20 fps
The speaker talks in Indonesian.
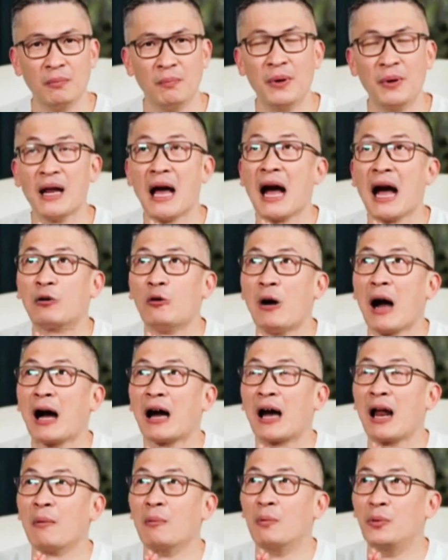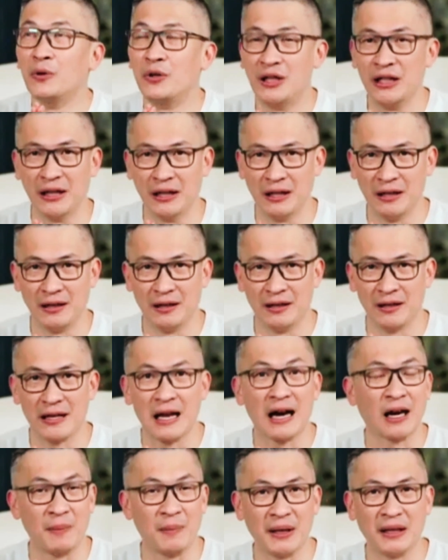Beri aku akal budi
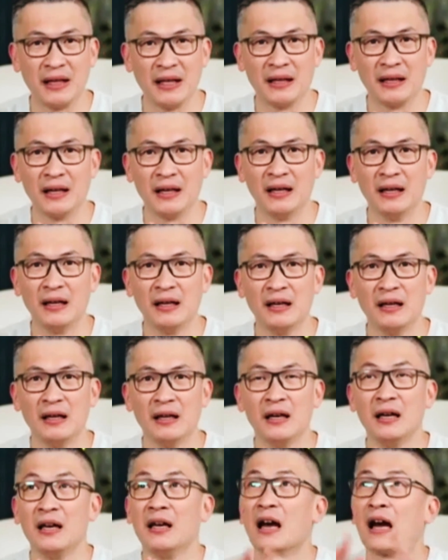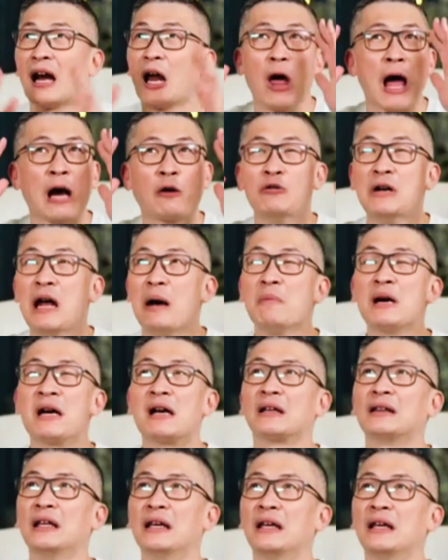yang lebih tinggi. Kalau aku tidak
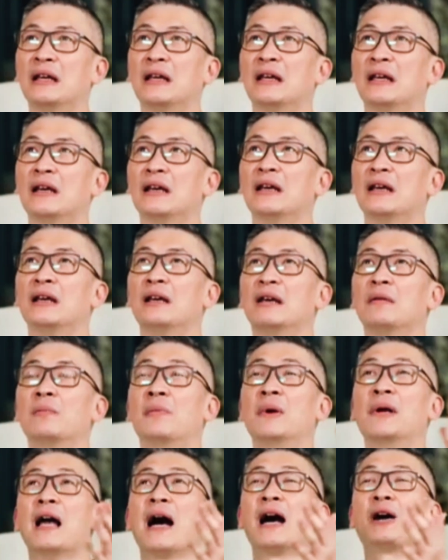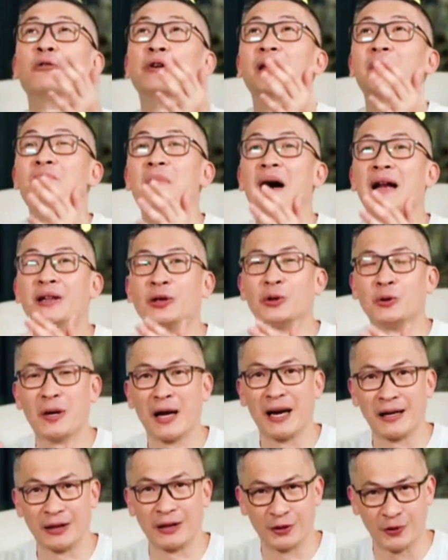mengerti, beri aku iman
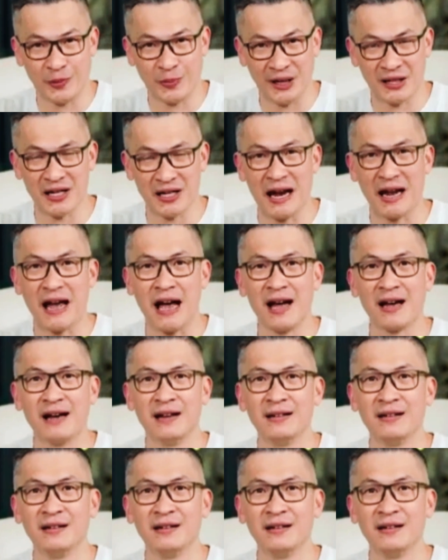Tuhan untuk percaya.